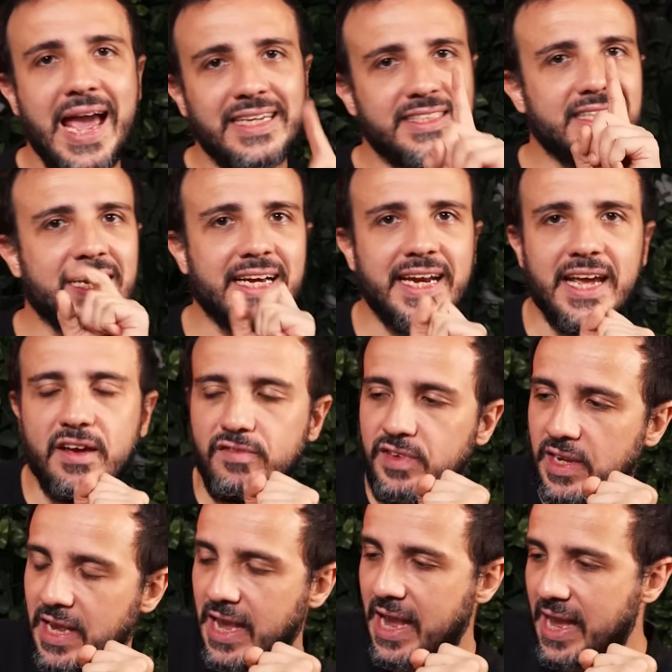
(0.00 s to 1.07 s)
Essa
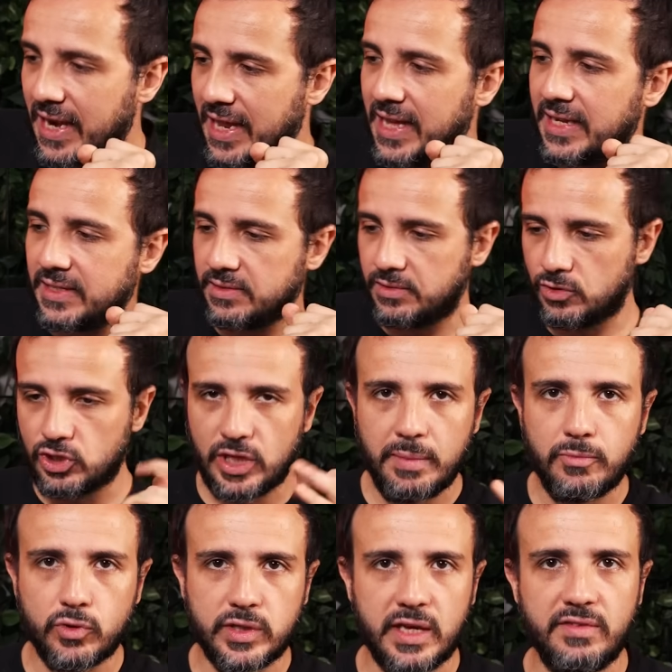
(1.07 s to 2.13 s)
greve, ela, eu até
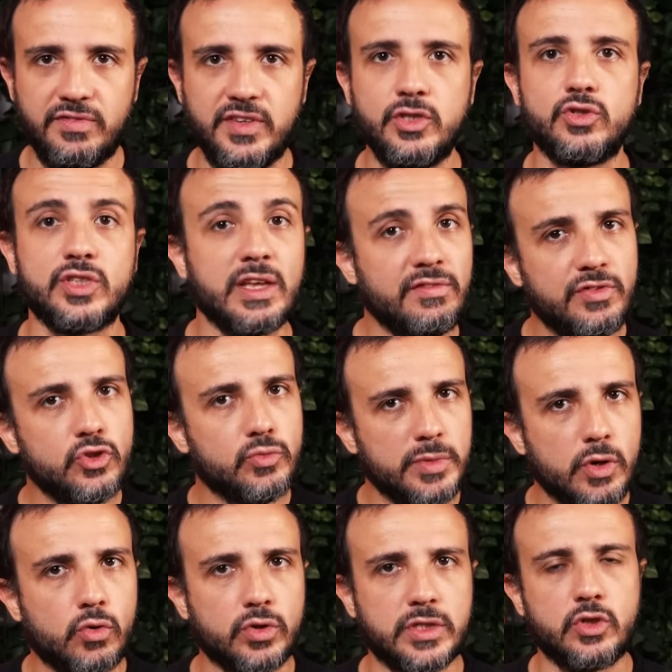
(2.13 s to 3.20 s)
botei vídeo, tem vídeo
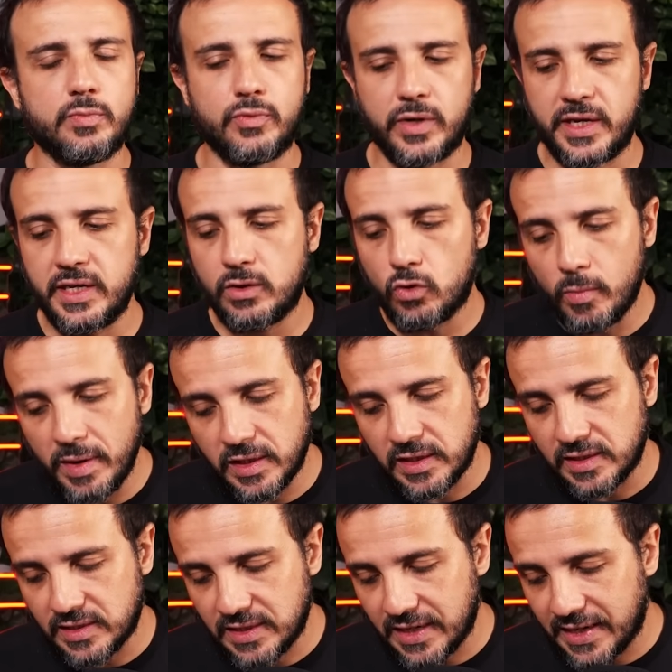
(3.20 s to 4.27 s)
meu rodando por aí,
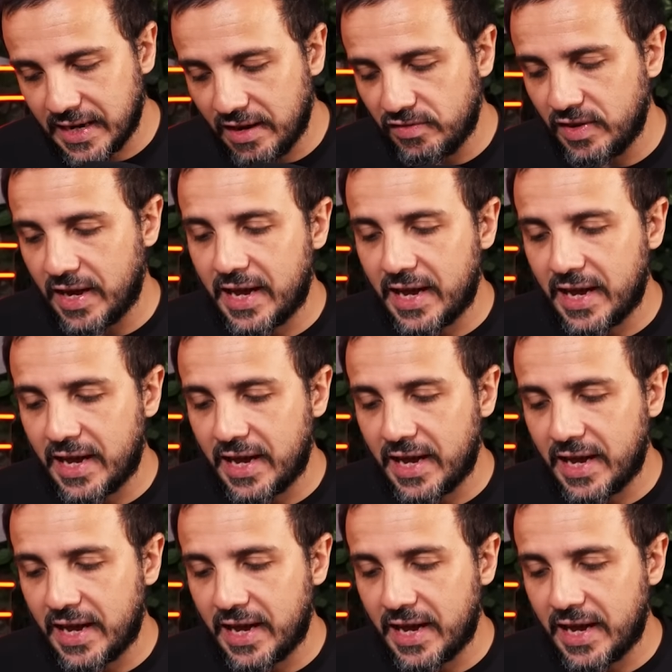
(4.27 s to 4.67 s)
comentando, essa greve,